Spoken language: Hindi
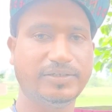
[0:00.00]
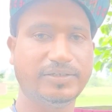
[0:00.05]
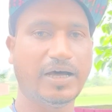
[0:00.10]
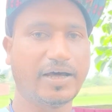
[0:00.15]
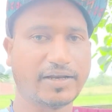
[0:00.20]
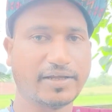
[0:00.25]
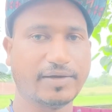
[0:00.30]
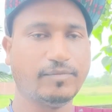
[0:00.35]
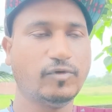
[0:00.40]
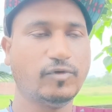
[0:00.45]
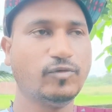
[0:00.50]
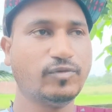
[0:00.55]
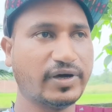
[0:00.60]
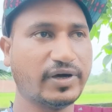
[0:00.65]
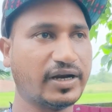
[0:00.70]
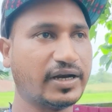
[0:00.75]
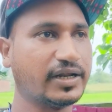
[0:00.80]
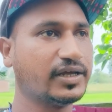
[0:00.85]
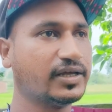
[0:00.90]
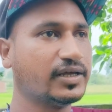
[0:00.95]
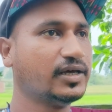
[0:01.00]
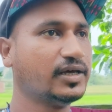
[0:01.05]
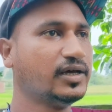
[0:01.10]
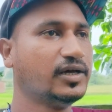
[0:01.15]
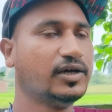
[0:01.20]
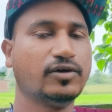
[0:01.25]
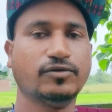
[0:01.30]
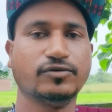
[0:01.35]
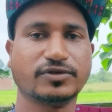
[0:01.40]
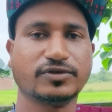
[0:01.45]
जा रहे हैं मूव कर रहे
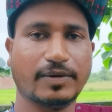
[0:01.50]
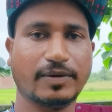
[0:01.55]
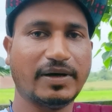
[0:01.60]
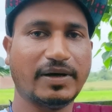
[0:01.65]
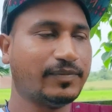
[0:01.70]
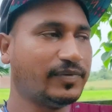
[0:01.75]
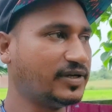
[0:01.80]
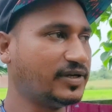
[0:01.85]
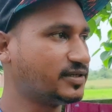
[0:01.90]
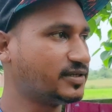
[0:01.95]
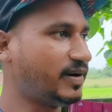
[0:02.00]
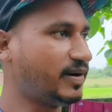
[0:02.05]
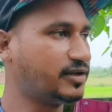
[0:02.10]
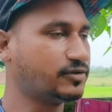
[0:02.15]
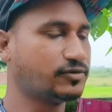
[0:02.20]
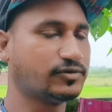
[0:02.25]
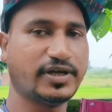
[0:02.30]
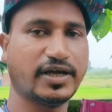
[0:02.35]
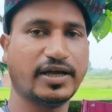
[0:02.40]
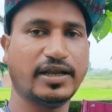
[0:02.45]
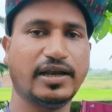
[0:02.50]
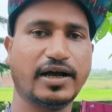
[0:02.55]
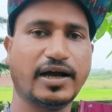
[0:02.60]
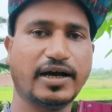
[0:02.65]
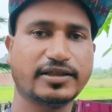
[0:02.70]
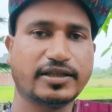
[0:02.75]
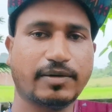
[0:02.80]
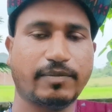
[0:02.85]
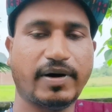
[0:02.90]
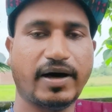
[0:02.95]
हैं तो उसके बाद फिर से बारिश हो जाएगी
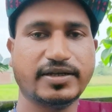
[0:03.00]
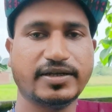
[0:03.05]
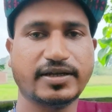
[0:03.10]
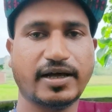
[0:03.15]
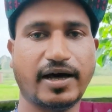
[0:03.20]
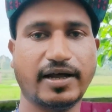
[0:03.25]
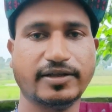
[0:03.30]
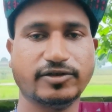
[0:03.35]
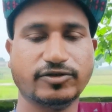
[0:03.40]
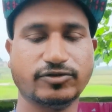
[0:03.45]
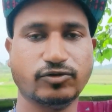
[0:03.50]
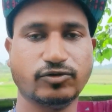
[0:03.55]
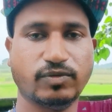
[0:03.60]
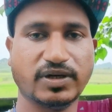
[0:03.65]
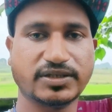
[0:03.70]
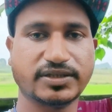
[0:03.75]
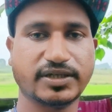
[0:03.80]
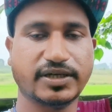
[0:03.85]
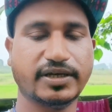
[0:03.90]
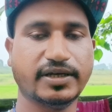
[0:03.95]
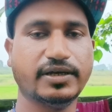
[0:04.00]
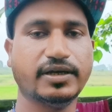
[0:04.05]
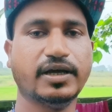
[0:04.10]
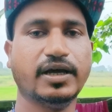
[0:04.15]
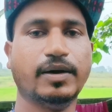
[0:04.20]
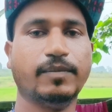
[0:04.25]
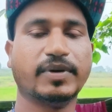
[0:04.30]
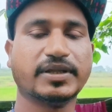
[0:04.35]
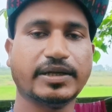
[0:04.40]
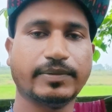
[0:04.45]
लगातार बारिश आ रही थी सुबह से ही
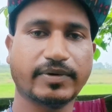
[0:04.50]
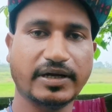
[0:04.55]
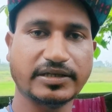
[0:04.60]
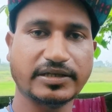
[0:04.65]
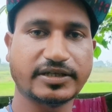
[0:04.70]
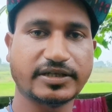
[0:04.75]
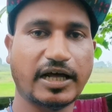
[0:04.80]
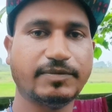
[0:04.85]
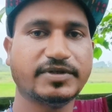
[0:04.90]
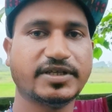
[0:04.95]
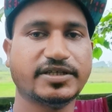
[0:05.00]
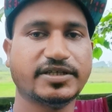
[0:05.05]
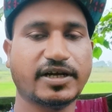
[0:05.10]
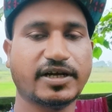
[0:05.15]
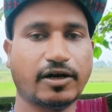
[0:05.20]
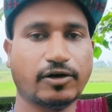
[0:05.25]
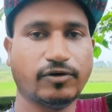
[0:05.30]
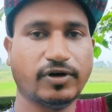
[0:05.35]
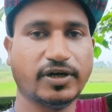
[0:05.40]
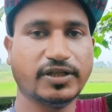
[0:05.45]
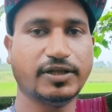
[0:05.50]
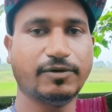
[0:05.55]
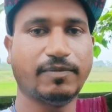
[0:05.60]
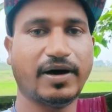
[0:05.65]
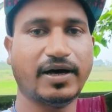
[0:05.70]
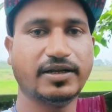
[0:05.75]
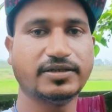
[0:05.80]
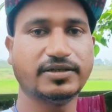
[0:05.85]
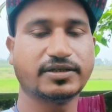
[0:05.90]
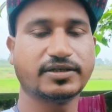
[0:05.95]
मतलब कल शाम से स्टार्ट हो गई थी
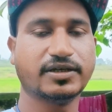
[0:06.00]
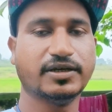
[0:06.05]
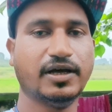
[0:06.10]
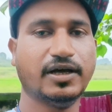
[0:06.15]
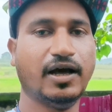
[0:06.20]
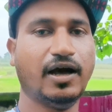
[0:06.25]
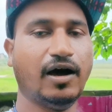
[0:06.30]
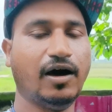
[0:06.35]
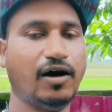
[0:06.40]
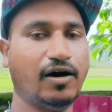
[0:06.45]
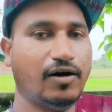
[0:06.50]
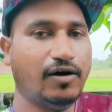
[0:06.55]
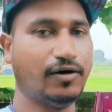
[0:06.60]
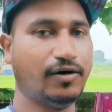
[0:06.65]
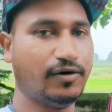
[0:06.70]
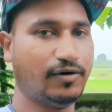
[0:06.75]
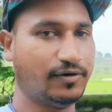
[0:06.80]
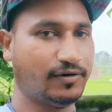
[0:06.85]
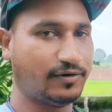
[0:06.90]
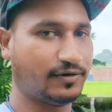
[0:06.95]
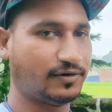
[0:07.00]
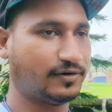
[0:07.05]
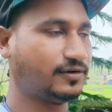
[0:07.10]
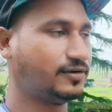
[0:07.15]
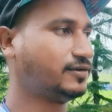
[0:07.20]
बारिश और